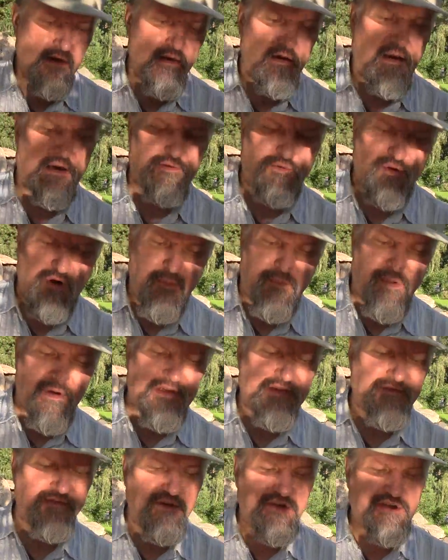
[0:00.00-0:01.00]
который
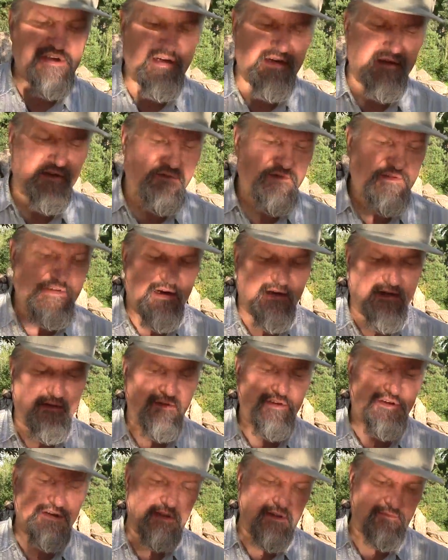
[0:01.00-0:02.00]
просвещает всякого
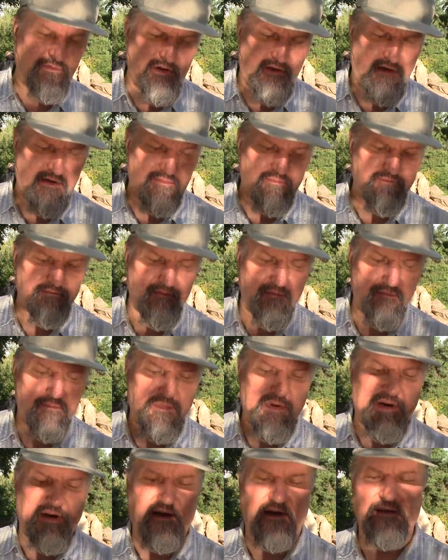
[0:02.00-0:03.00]
человека,
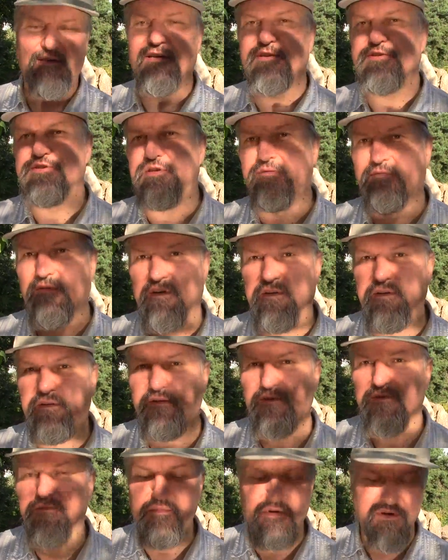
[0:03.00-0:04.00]
приходящего
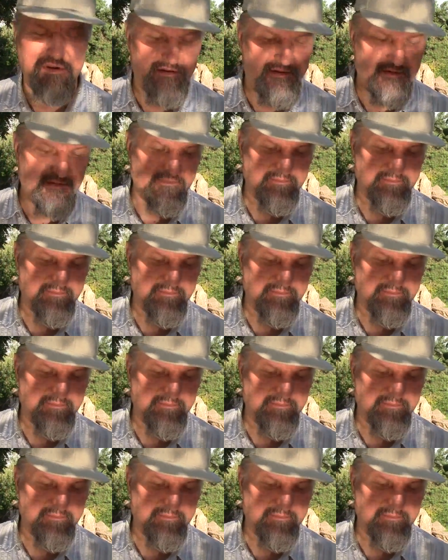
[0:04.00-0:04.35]
в мир